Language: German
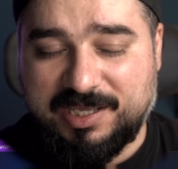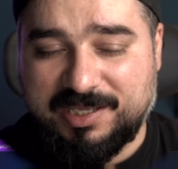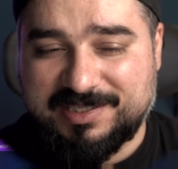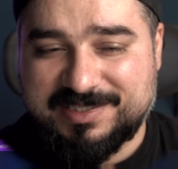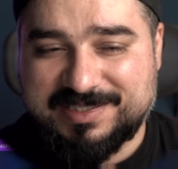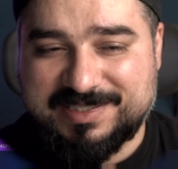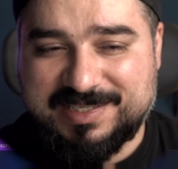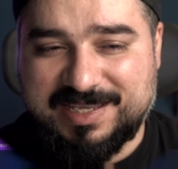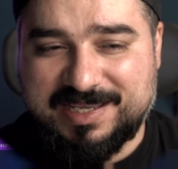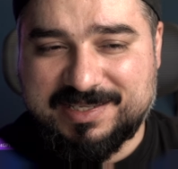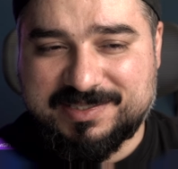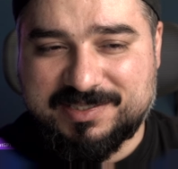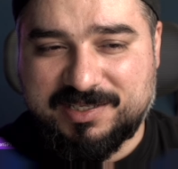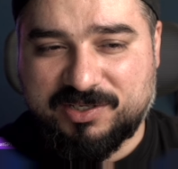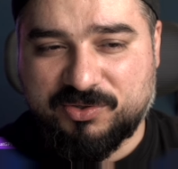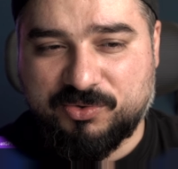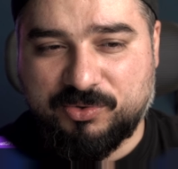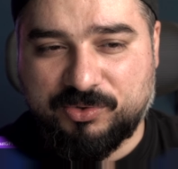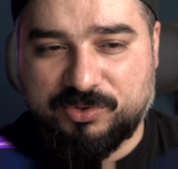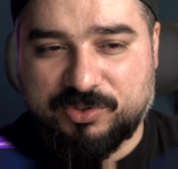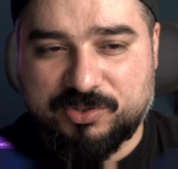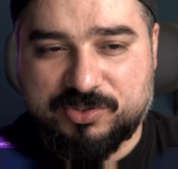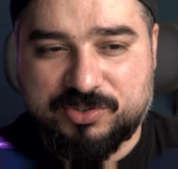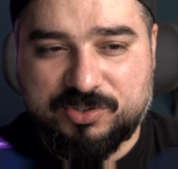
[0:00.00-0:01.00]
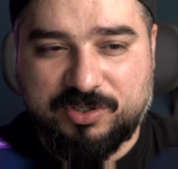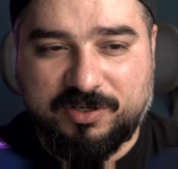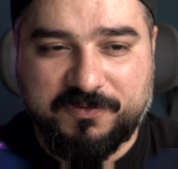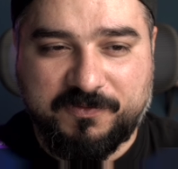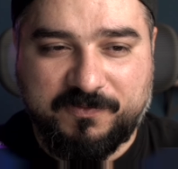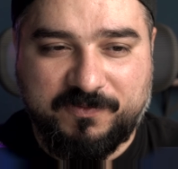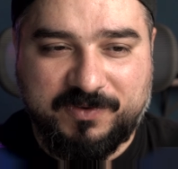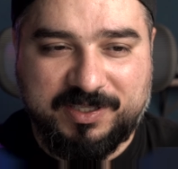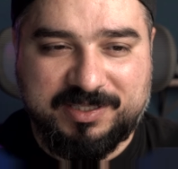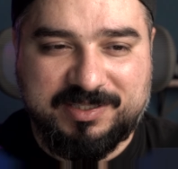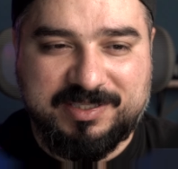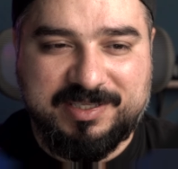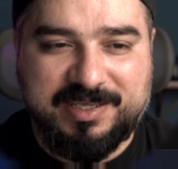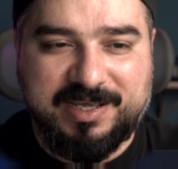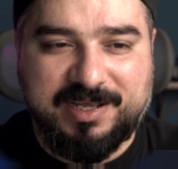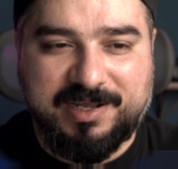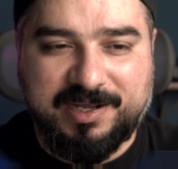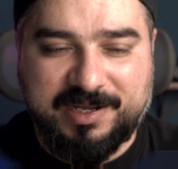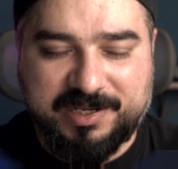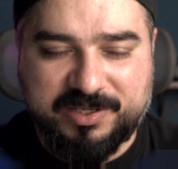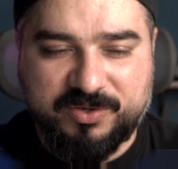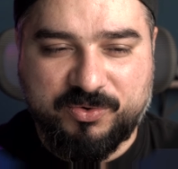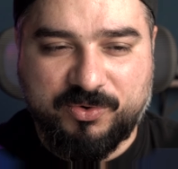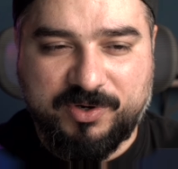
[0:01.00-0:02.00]
sehr, sehr gute Software, die ja
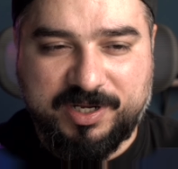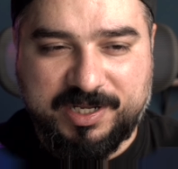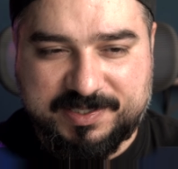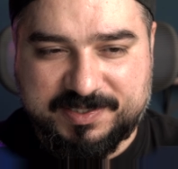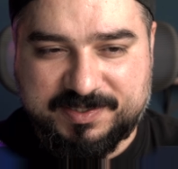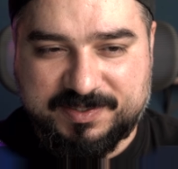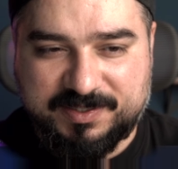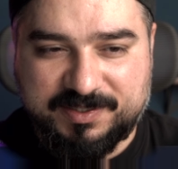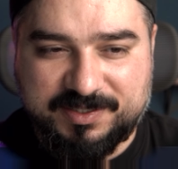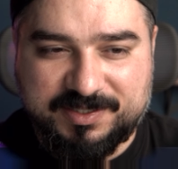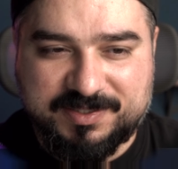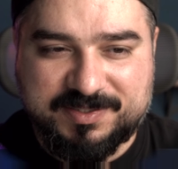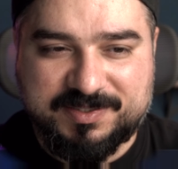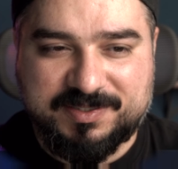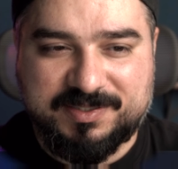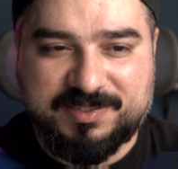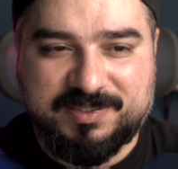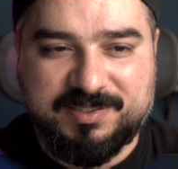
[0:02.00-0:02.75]
iOS ist,